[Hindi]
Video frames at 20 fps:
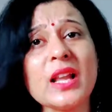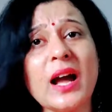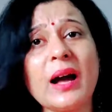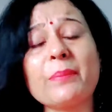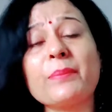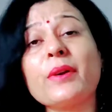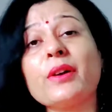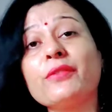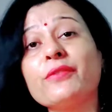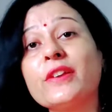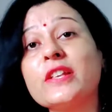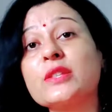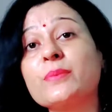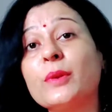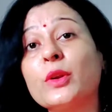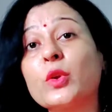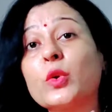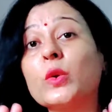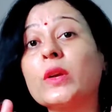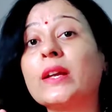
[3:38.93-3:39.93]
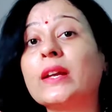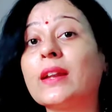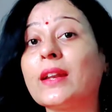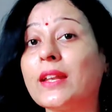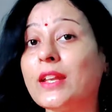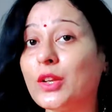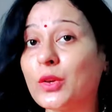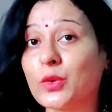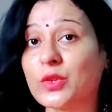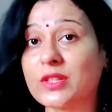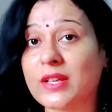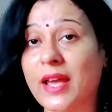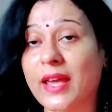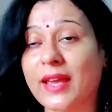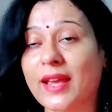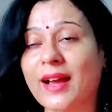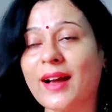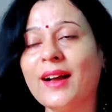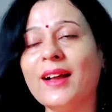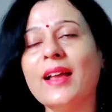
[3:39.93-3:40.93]
आपका फेस बिल्कुल क्लीन हो
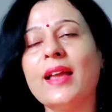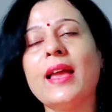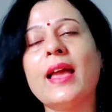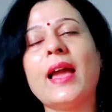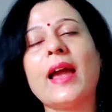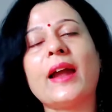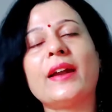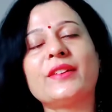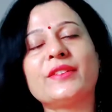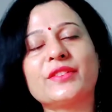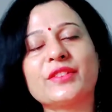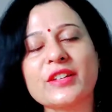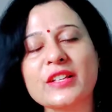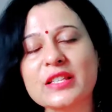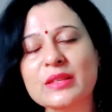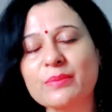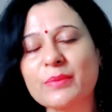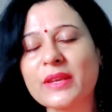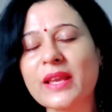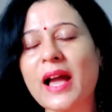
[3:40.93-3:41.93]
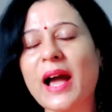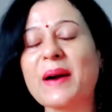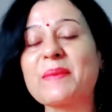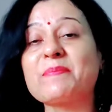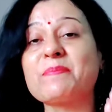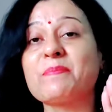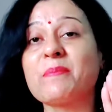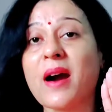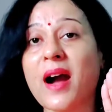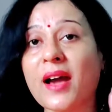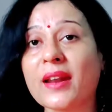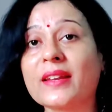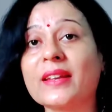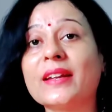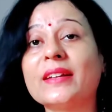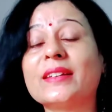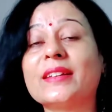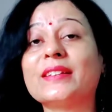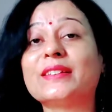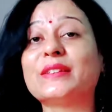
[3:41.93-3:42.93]
जाएगा एंड ट्रस्ट मी आप
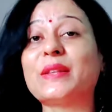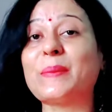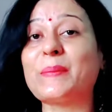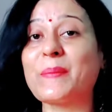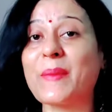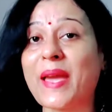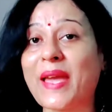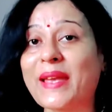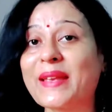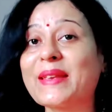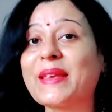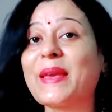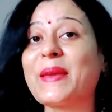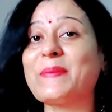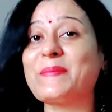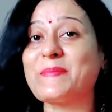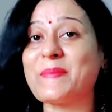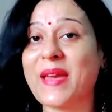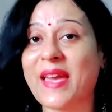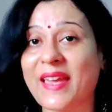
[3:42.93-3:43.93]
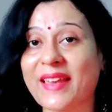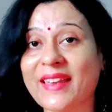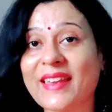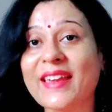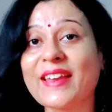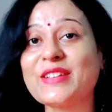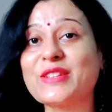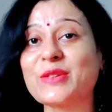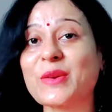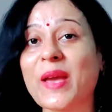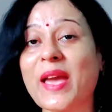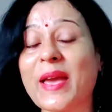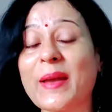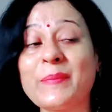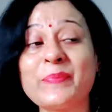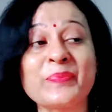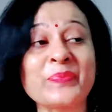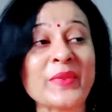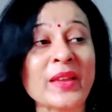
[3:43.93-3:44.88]
मार्केट कितने महंगे महंगे जो है